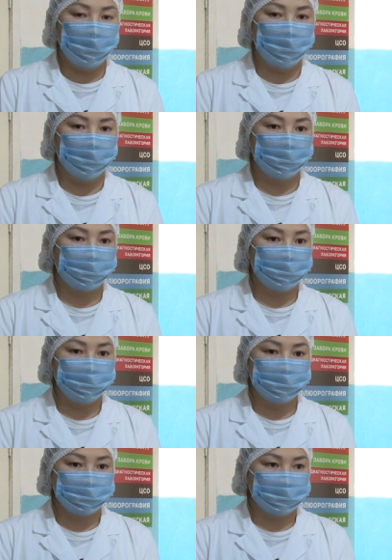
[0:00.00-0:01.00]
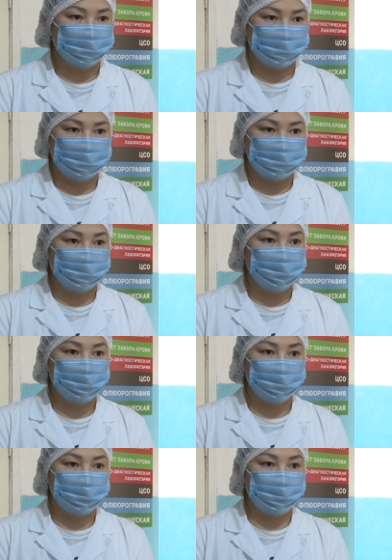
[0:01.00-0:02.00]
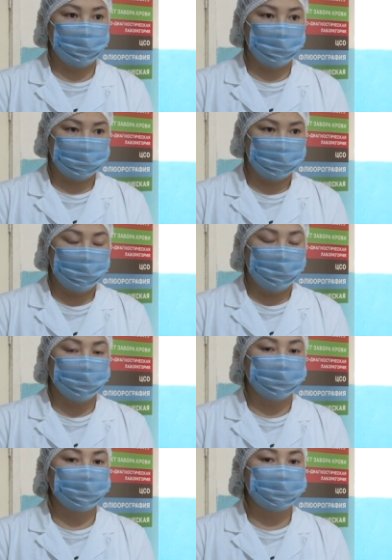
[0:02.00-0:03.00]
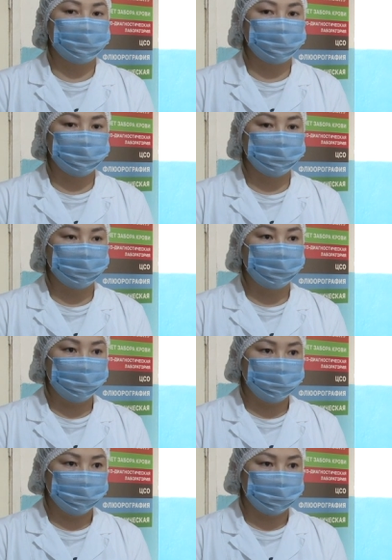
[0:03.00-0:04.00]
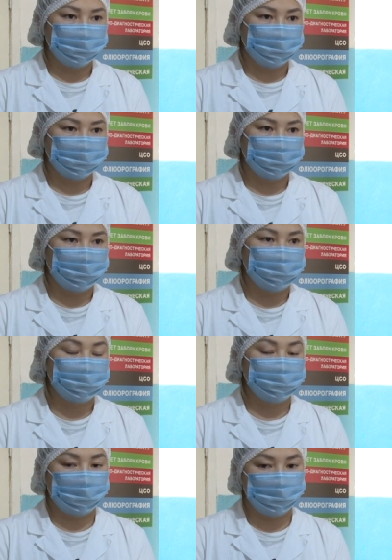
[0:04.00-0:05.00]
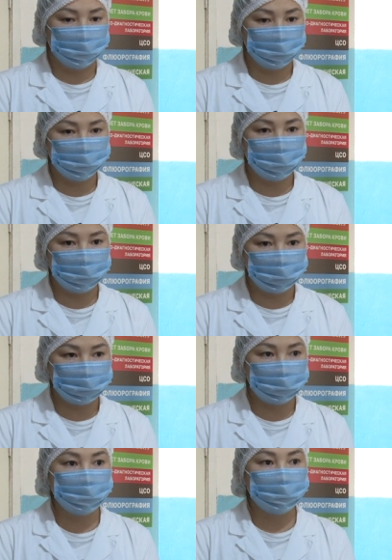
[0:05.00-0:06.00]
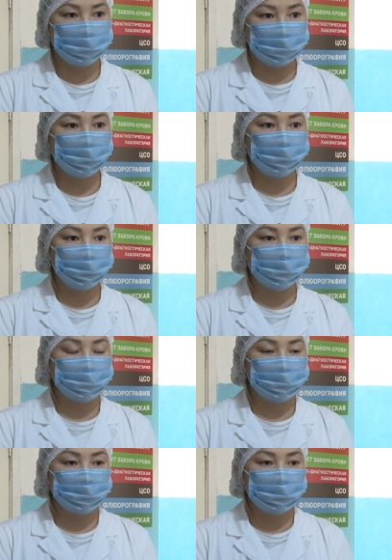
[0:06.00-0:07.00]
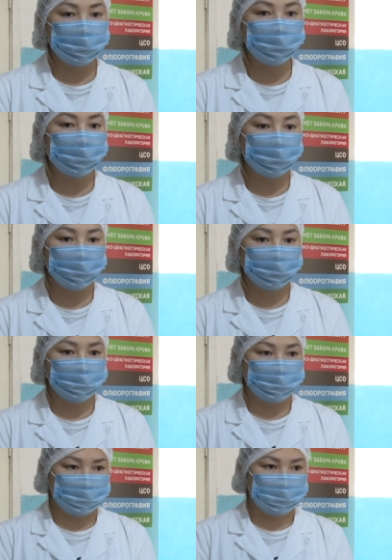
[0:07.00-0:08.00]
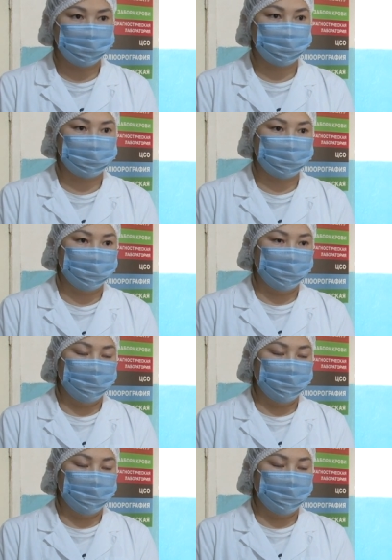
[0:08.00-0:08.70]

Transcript: А, проблемы с вакцинацией на сегодня нет. У нас доступно три пункта вакцинации в районной больнице, в районной поликлинике. Мы работаем практически